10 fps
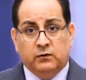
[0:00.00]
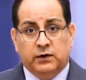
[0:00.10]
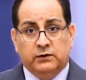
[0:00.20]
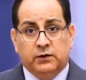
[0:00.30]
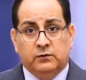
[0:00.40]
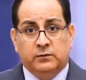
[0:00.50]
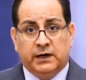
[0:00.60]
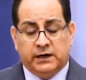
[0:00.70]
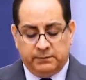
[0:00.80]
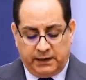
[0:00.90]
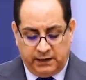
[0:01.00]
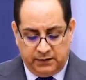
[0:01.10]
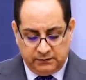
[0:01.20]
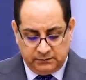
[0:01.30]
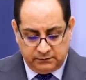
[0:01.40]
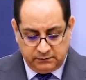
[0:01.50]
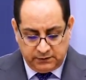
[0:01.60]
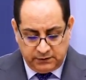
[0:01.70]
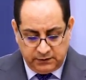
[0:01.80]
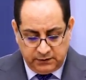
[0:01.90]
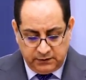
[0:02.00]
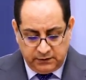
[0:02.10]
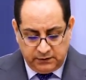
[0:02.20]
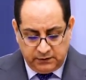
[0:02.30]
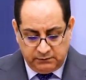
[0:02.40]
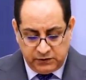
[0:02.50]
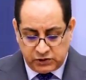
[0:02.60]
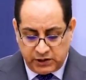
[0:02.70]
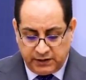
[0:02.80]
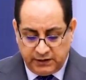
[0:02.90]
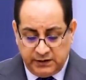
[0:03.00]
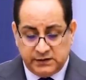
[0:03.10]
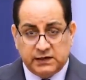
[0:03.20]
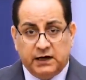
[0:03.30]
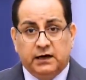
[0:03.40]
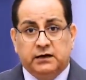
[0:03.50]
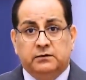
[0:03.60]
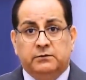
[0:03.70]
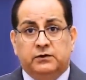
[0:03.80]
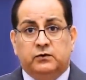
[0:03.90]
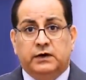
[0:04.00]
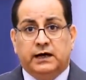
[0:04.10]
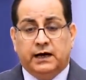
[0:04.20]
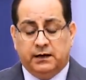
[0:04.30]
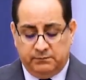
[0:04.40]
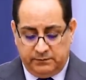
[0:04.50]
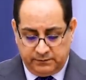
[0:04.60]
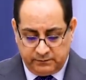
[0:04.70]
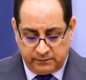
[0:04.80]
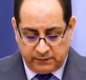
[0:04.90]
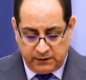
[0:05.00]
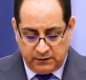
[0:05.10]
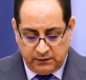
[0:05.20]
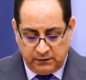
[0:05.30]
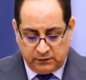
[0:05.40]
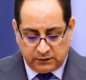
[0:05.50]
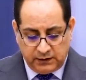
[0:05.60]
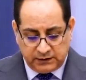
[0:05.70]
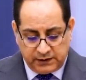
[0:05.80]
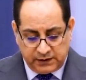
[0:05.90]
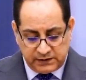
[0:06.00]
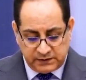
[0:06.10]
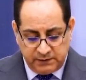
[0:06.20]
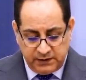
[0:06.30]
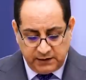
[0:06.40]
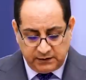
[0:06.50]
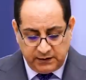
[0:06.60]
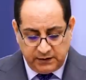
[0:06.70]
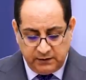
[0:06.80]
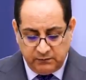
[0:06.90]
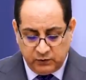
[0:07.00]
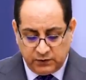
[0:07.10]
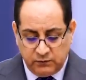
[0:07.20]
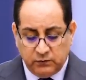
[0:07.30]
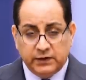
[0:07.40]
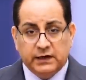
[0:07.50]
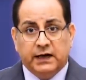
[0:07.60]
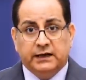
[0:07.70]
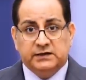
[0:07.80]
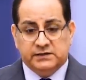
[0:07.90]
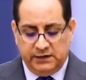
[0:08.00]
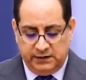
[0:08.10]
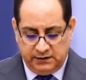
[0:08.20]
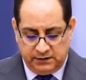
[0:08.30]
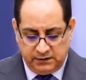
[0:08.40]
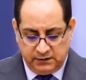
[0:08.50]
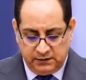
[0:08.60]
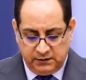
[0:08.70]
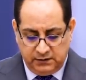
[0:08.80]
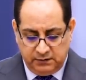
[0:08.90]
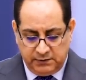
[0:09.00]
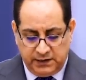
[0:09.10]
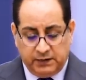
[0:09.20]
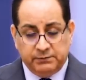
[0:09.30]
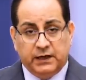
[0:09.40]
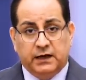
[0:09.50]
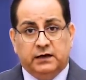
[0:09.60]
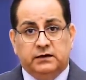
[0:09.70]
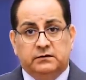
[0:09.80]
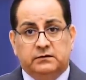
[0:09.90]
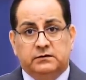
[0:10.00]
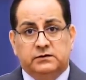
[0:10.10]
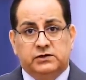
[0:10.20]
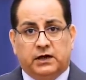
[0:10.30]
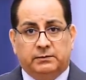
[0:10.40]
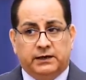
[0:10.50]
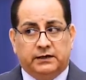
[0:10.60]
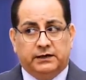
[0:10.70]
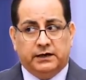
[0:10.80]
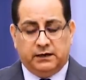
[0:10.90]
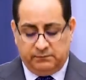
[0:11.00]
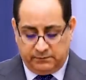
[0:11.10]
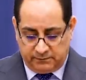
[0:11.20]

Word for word: أول يوم أربعاء من شهر نيسان من كل عام عطلة رسمية للمكون الأيزدي من أبناء شعبنا الكريم